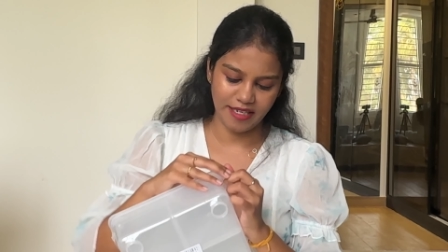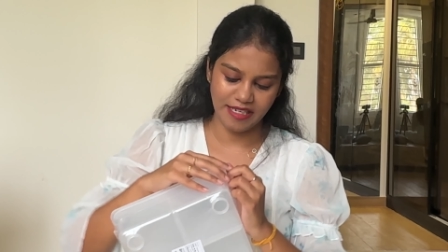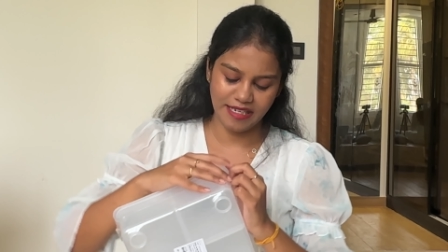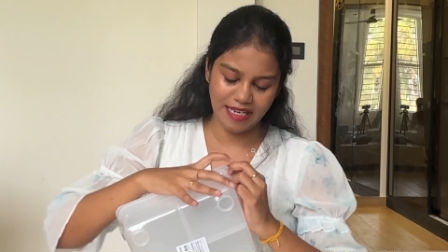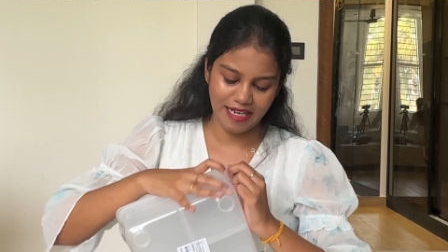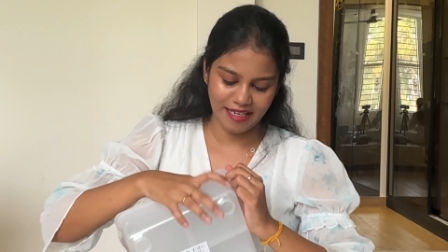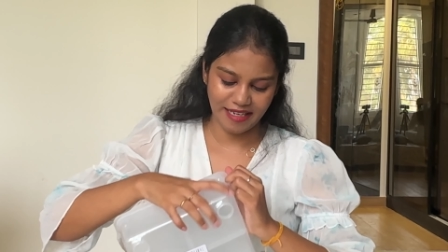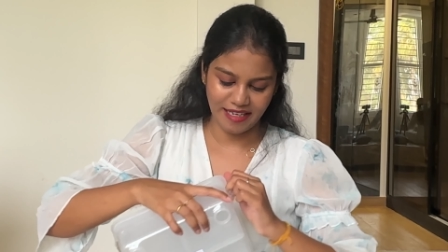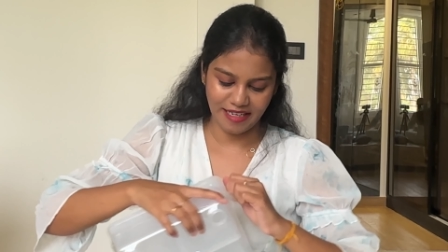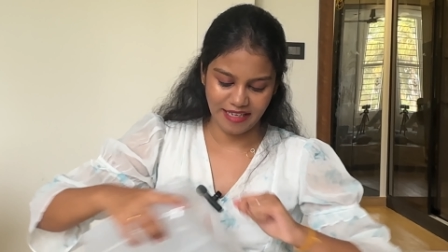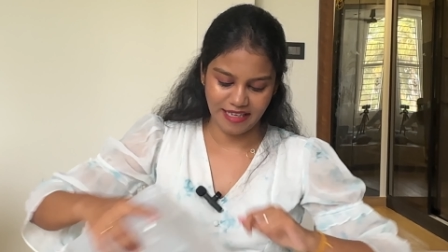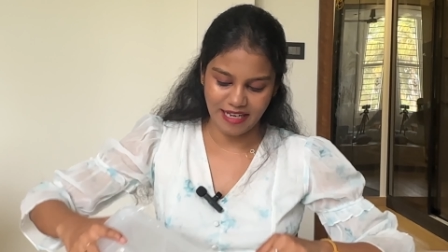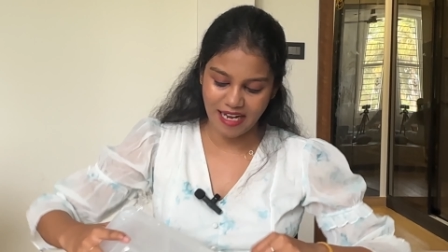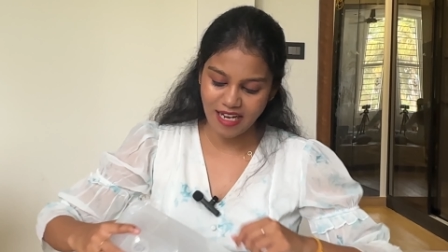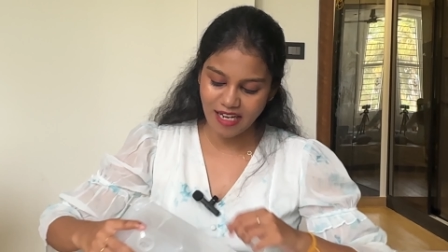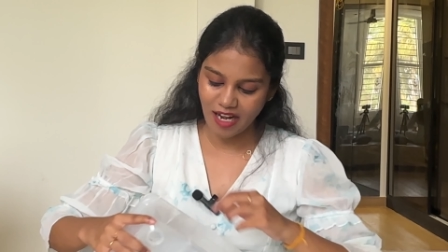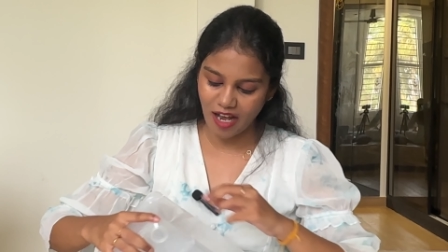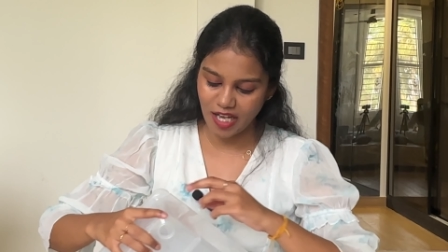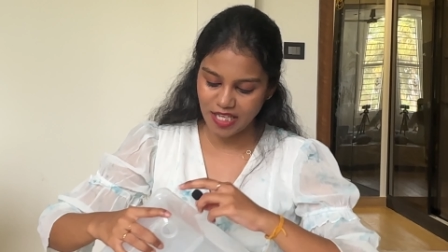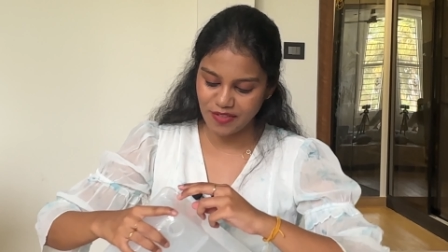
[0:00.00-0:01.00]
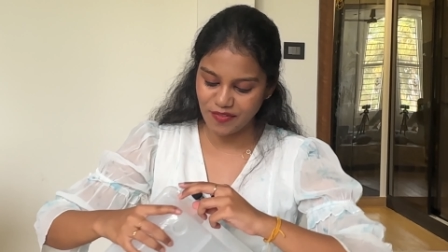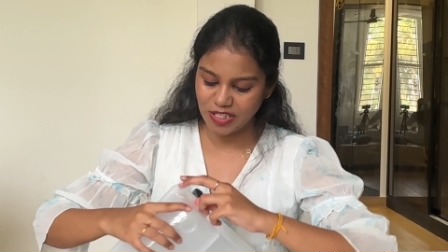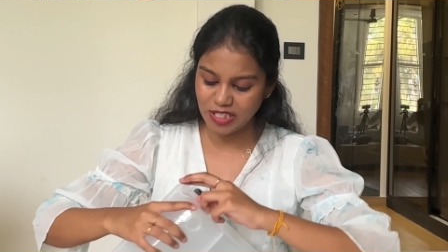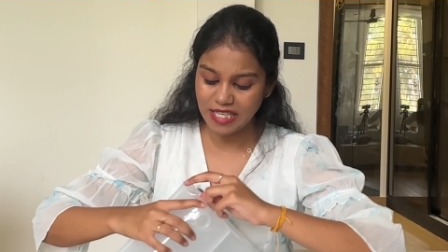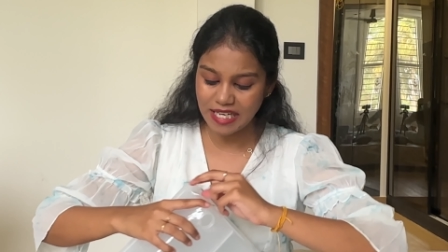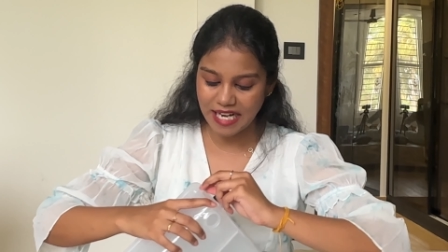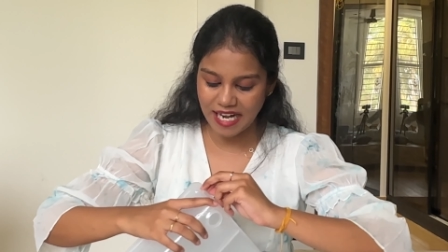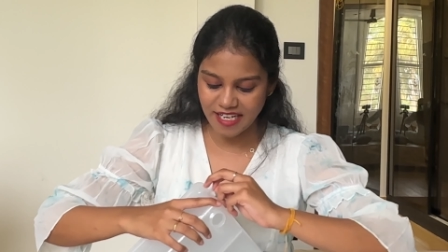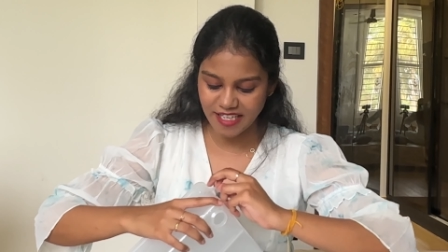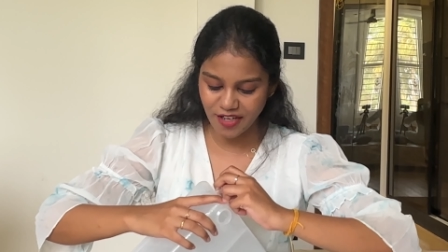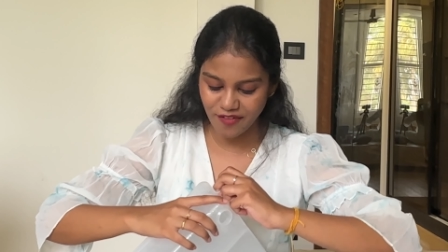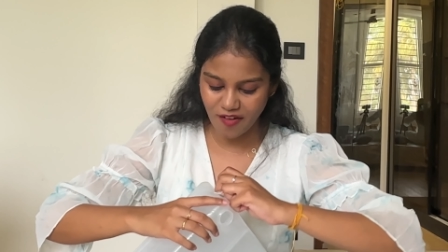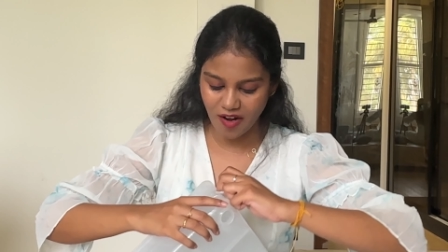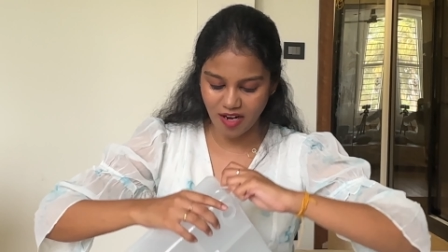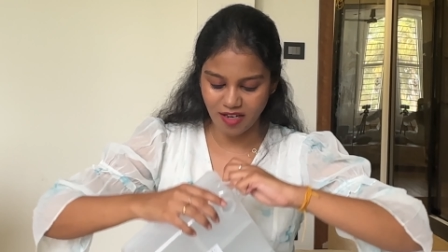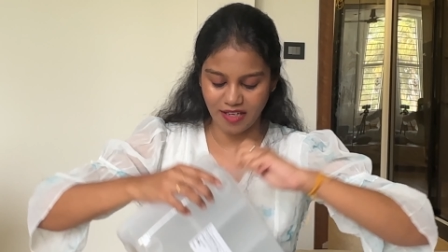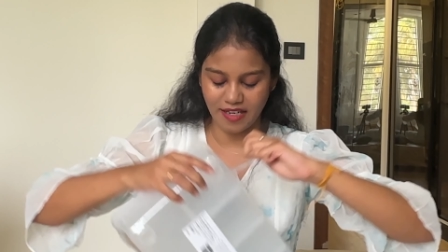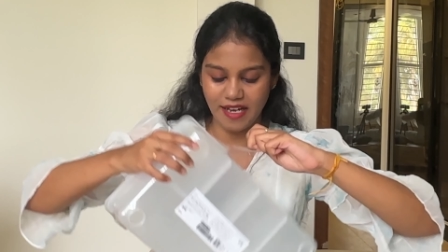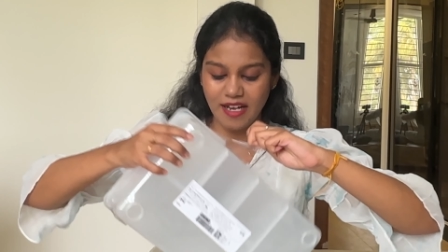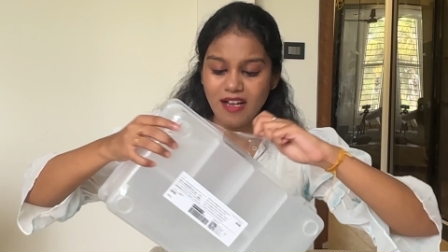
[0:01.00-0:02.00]
இல்லைன்னு நினைக்கிறேன் நான் இது வந்து ரெண்டு
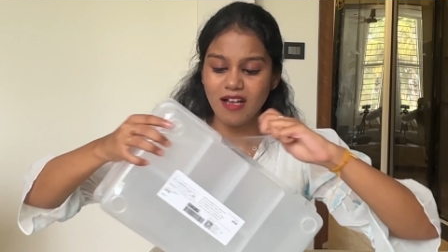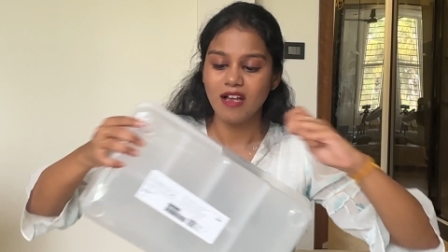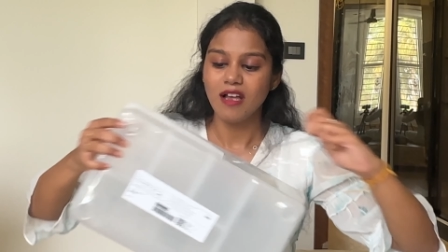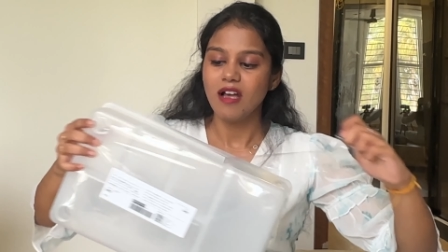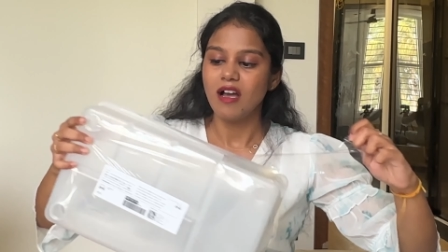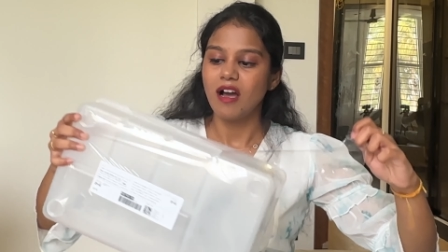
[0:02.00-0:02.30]
வாங்கினேன்